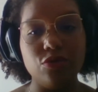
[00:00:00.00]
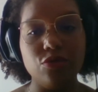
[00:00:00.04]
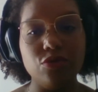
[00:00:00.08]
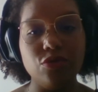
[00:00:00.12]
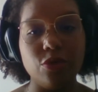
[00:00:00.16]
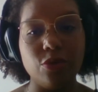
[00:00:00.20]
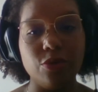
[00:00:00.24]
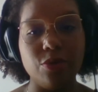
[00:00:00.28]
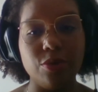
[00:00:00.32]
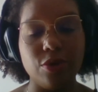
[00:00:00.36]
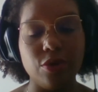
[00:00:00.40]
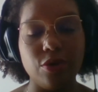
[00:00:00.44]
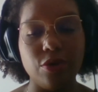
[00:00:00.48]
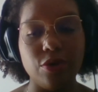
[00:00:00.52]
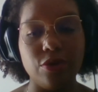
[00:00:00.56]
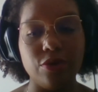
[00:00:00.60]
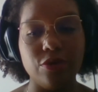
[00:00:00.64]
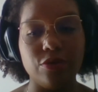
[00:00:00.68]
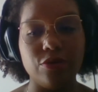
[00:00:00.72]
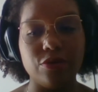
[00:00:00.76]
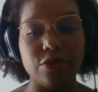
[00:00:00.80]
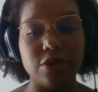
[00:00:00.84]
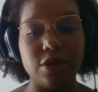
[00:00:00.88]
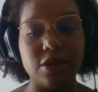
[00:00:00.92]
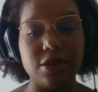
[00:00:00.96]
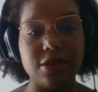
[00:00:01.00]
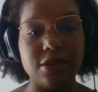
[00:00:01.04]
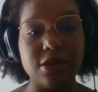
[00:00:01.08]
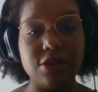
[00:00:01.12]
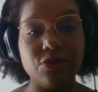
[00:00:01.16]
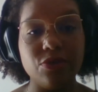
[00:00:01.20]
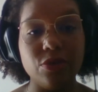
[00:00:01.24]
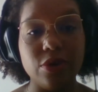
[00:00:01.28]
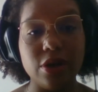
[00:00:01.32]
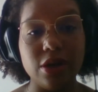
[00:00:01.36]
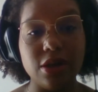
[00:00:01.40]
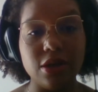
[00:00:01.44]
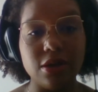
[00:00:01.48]
où on prend donc, des
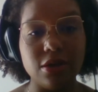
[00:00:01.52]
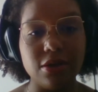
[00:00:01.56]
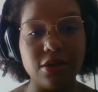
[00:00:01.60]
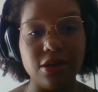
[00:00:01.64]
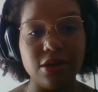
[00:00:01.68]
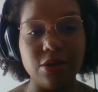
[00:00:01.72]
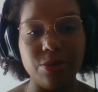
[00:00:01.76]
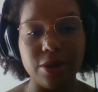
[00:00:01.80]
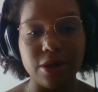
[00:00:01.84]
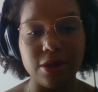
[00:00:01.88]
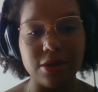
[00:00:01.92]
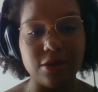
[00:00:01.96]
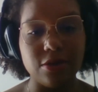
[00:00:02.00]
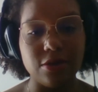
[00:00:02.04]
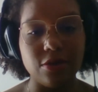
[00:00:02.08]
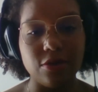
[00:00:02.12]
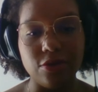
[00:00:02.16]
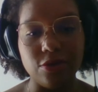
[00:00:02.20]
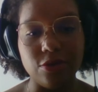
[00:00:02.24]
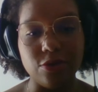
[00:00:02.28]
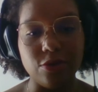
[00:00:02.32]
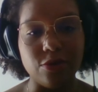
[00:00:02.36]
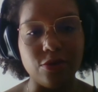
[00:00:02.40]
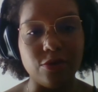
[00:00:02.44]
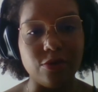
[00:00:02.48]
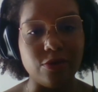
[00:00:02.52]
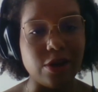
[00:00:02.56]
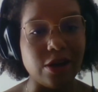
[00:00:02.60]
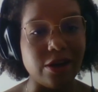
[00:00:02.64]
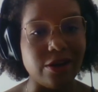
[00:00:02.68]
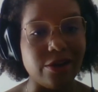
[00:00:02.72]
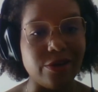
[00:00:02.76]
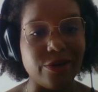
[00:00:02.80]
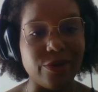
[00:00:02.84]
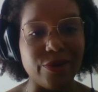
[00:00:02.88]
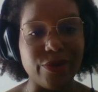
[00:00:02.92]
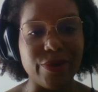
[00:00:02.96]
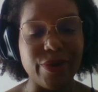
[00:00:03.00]
citoyens, des personnes,
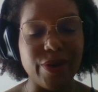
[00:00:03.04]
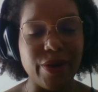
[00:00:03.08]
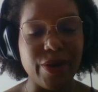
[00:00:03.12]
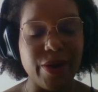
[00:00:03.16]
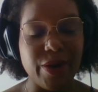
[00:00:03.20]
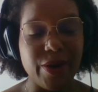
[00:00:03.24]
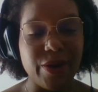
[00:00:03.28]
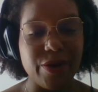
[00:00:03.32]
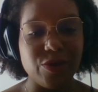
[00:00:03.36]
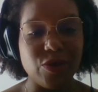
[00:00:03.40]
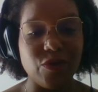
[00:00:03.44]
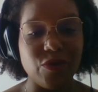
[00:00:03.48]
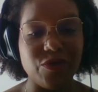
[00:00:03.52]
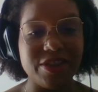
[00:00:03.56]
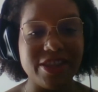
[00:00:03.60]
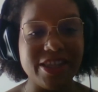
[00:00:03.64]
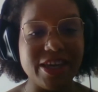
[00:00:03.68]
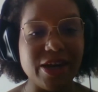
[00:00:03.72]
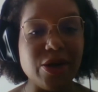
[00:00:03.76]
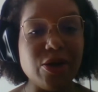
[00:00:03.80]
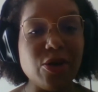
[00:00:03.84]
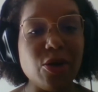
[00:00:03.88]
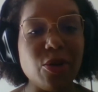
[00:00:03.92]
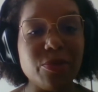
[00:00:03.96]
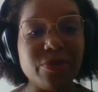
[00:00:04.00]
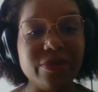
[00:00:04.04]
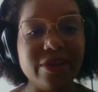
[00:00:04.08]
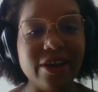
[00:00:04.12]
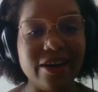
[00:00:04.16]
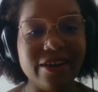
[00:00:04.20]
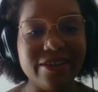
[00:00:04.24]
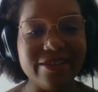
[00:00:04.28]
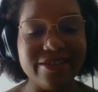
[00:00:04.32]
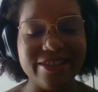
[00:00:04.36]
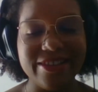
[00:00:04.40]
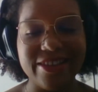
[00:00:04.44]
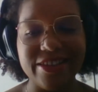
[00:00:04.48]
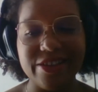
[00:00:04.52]
euh, j'ai envie de dire
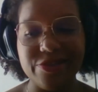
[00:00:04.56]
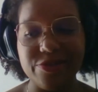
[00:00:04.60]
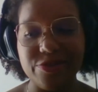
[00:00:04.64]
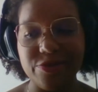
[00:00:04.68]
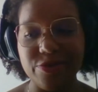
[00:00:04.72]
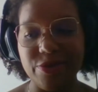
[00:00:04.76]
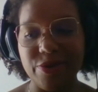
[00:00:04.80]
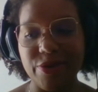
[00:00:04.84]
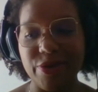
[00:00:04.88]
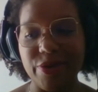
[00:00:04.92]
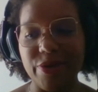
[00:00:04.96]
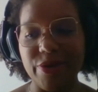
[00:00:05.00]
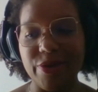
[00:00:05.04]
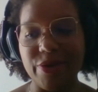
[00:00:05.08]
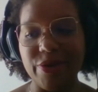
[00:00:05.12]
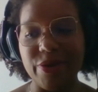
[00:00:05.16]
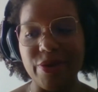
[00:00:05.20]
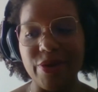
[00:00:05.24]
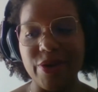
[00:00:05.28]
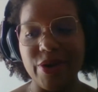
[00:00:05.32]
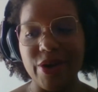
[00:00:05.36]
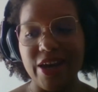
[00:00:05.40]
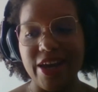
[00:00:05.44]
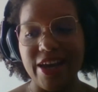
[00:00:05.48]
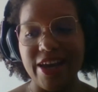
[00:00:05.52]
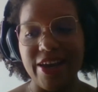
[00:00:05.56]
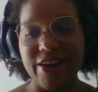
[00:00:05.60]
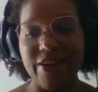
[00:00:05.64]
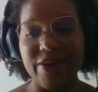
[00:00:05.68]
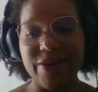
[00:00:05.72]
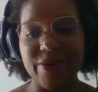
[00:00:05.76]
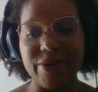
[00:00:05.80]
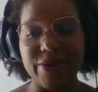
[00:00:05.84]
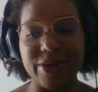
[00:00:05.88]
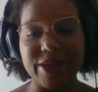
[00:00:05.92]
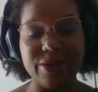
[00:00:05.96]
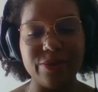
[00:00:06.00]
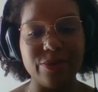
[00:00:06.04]
lambda, des gens euh,
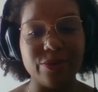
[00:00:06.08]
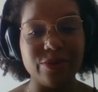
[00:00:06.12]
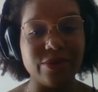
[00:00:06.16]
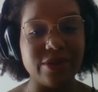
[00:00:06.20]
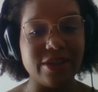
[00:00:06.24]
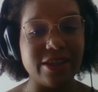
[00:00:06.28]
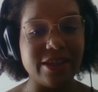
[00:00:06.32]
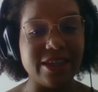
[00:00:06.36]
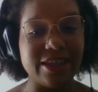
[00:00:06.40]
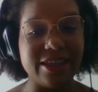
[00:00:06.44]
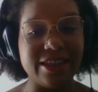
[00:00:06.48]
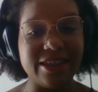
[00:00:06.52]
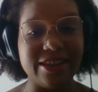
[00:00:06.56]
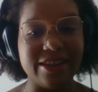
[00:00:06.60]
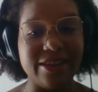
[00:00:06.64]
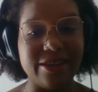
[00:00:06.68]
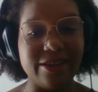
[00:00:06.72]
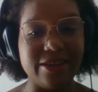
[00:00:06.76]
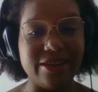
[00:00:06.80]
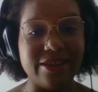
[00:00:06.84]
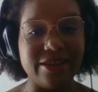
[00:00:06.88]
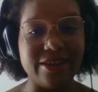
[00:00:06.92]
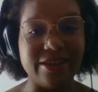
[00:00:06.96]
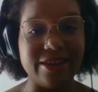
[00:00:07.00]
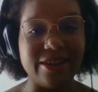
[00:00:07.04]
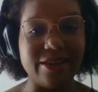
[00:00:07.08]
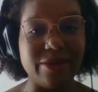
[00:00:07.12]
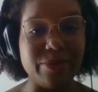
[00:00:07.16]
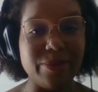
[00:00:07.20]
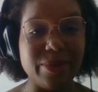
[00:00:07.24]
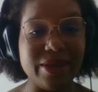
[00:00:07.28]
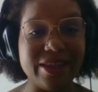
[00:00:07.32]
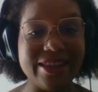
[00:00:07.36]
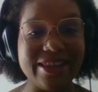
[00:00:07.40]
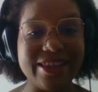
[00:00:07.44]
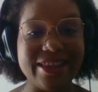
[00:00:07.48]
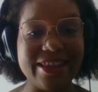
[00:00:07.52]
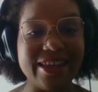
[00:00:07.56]
euh, qui ont des,
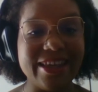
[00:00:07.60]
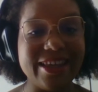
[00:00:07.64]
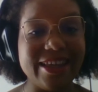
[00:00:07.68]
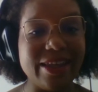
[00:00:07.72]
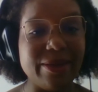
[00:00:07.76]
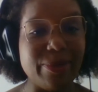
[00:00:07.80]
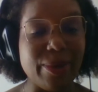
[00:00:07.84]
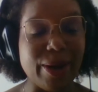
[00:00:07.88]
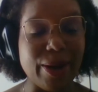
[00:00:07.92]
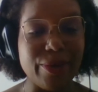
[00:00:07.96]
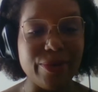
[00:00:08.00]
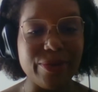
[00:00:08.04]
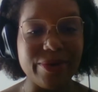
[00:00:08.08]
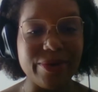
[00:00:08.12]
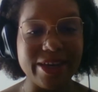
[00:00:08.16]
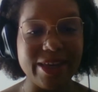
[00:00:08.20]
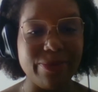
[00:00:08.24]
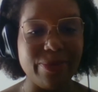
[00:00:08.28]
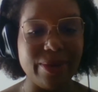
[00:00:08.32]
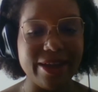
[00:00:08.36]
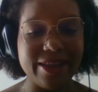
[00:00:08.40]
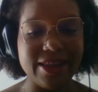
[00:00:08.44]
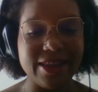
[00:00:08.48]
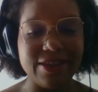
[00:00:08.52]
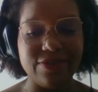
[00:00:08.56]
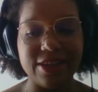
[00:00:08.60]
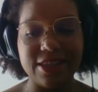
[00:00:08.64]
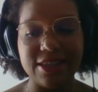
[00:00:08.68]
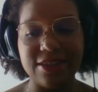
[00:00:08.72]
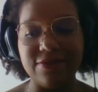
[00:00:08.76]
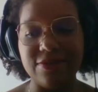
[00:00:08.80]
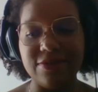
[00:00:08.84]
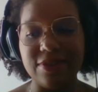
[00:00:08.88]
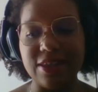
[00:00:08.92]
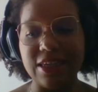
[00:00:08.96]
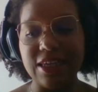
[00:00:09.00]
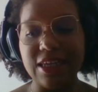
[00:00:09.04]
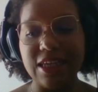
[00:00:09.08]
métiers, des parcours hyper
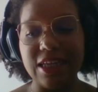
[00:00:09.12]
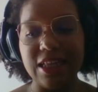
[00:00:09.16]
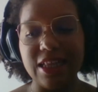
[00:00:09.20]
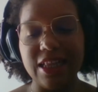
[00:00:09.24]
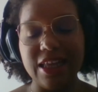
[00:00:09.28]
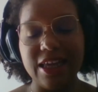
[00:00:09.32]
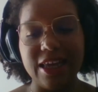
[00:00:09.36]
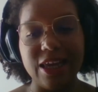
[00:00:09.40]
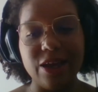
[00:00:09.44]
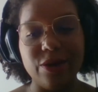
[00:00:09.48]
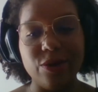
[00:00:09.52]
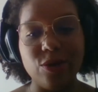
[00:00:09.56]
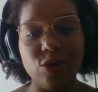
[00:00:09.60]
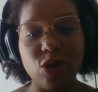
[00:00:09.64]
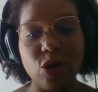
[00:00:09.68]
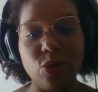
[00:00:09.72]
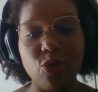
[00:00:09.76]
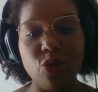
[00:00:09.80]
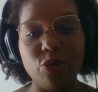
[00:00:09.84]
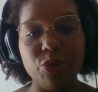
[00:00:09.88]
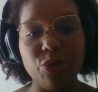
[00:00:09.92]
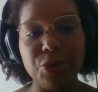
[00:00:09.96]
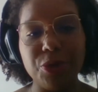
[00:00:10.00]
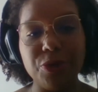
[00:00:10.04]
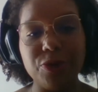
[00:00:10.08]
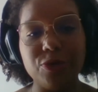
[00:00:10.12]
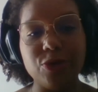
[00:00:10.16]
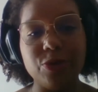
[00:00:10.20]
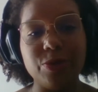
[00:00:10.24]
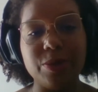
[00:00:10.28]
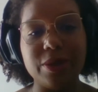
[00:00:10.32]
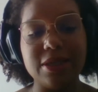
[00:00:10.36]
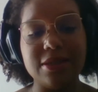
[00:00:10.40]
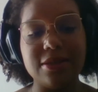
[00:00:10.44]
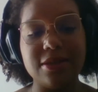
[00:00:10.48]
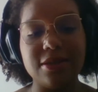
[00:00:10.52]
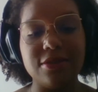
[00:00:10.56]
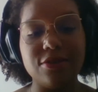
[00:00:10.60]
diversifiés, et on leur propose de
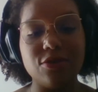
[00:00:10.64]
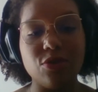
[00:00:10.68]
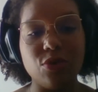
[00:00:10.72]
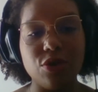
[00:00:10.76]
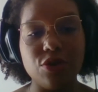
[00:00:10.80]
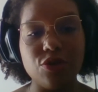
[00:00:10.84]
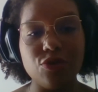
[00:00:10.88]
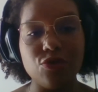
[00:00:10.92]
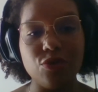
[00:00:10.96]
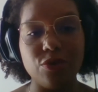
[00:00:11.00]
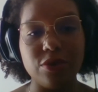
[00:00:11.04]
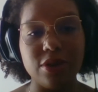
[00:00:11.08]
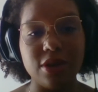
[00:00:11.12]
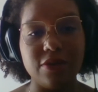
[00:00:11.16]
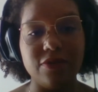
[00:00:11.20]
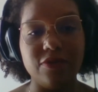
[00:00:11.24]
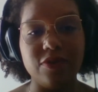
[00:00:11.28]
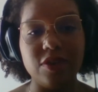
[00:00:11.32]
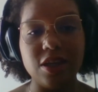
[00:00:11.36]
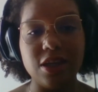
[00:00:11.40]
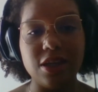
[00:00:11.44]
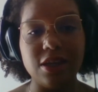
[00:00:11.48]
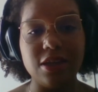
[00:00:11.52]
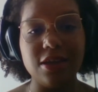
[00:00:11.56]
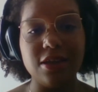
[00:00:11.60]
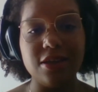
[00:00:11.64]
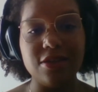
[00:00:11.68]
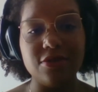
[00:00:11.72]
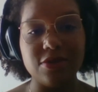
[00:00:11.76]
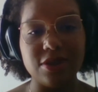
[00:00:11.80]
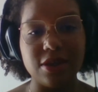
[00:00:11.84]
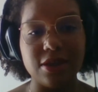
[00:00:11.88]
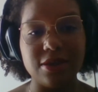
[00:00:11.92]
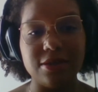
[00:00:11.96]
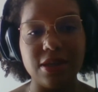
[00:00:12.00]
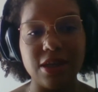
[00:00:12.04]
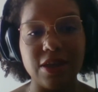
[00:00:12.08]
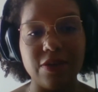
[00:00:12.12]
passer trois jours d'affilée dans
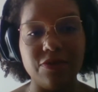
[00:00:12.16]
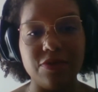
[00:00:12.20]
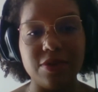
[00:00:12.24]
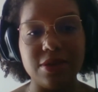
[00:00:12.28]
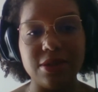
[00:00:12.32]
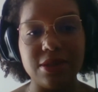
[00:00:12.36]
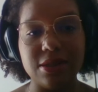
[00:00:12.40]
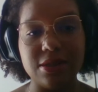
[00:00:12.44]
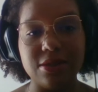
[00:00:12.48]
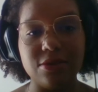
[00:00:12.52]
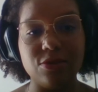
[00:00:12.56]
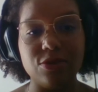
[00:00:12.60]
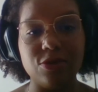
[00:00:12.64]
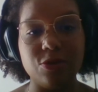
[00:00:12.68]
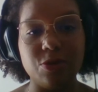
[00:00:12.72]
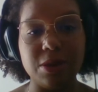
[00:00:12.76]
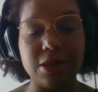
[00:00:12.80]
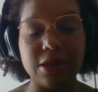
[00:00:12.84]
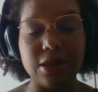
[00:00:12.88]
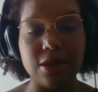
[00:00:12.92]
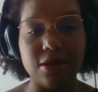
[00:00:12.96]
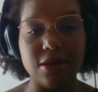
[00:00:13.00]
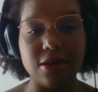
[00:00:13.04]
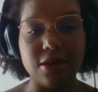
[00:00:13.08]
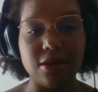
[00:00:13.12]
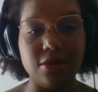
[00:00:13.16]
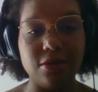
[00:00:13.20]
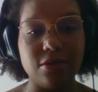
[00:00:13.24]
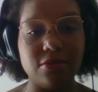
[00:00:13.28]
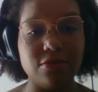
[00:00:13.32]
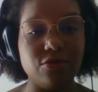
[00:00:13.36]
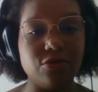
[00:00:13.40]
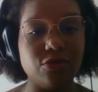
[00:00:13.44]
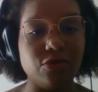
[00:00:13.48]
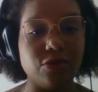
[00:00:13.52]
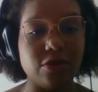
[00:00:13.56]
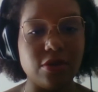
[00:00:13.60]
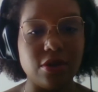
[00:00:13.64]
un service hospitalier
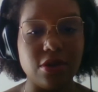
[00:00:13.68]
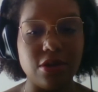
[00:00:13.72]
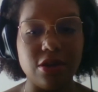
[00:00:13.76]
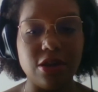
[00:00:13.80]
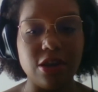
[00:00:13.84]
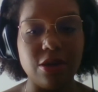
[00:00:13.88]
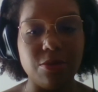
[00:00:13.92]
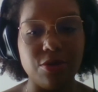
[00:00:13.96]
ou dans un